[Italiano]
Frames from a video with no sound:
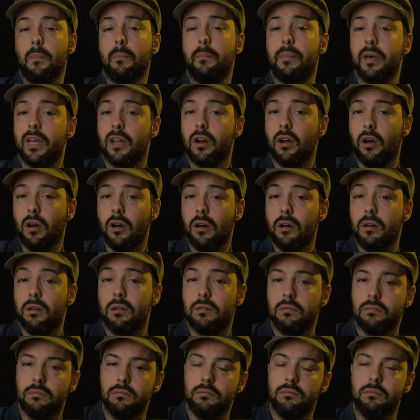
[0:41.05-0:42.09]
Però
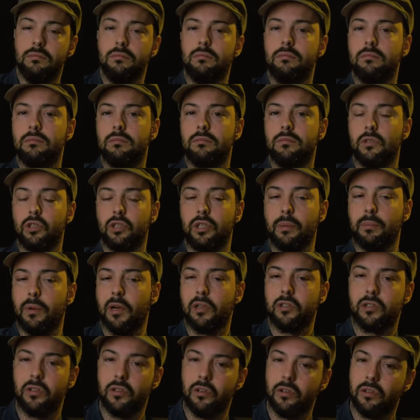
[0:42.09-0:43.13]
mm, non si
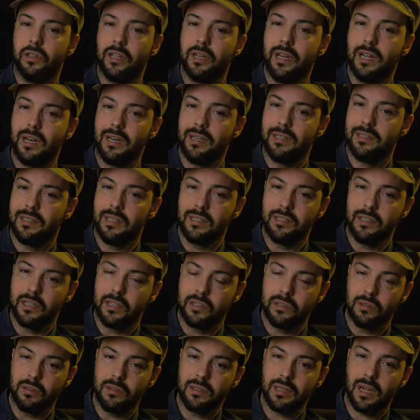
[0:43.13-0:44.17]
possono ottenere gli stessi
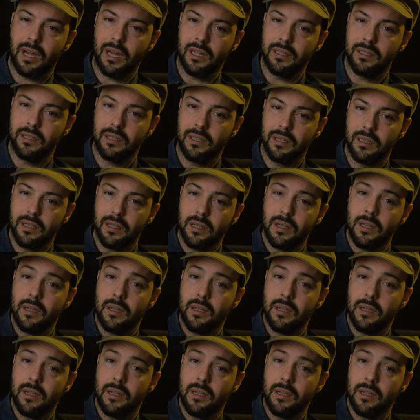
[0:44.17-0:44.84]
risultati.